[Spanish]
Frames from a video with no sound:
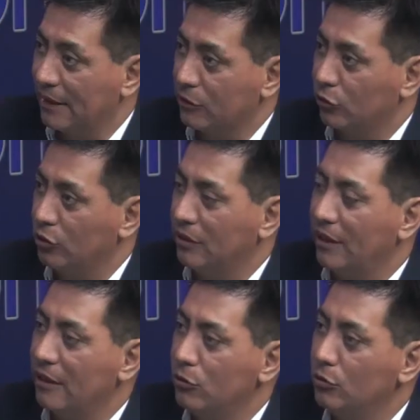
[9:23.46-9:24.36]

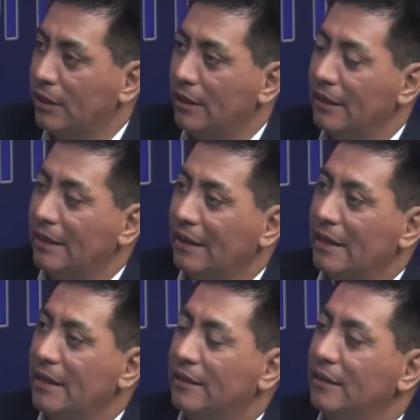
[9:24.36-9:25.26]
rotonda de Utah
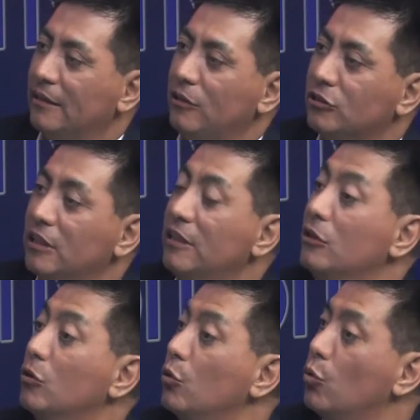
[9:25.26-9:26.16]
eran atendidos sin
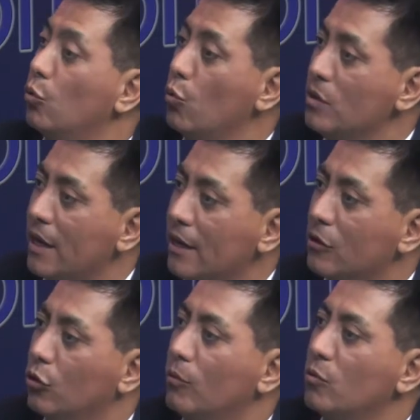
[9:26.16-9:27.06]
cobertura ninguna
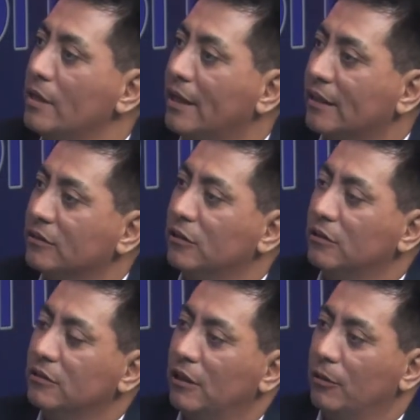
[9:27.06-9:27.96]

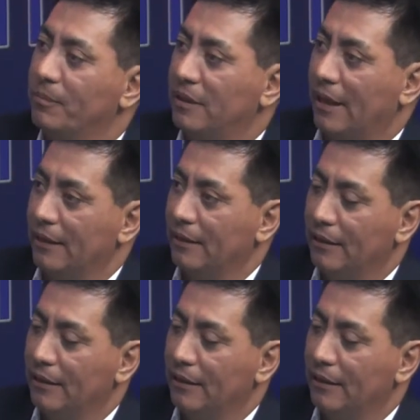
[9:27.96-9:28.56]
comunicación del hospital.